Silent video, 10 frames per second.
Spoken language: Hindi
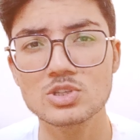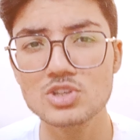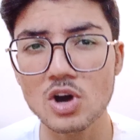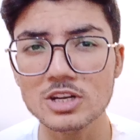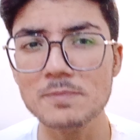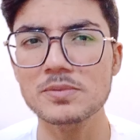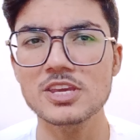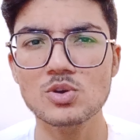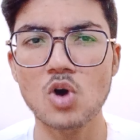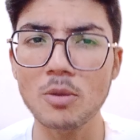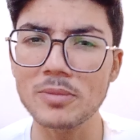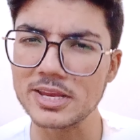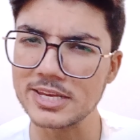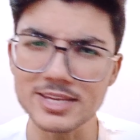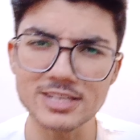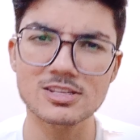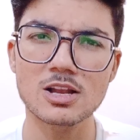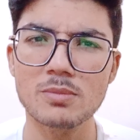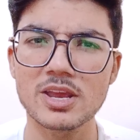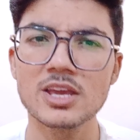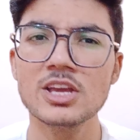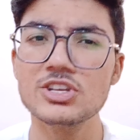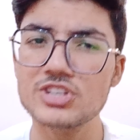यूरोप की कौमें ही असल में